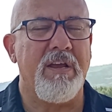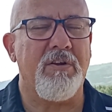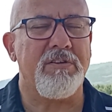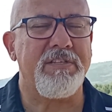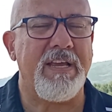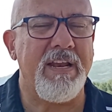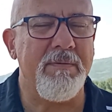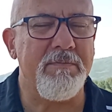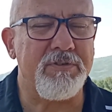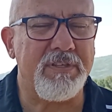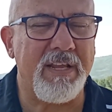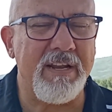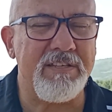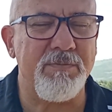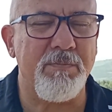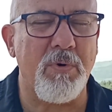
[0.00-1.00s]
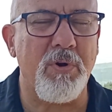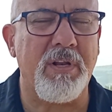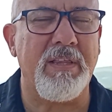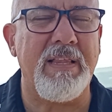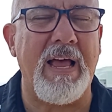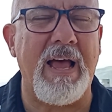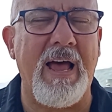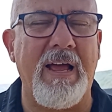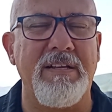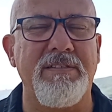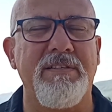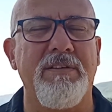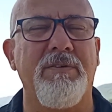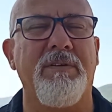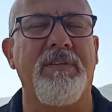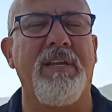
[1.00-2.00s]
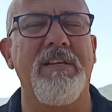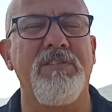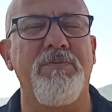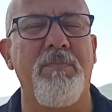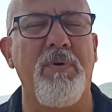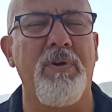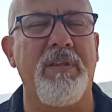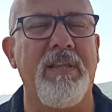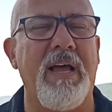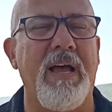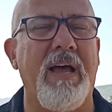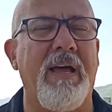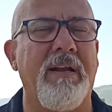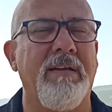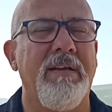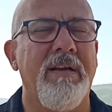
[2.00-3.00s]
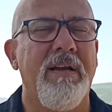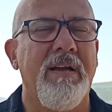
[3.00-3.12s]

E nós queremos transbordar, Senhor, transbordar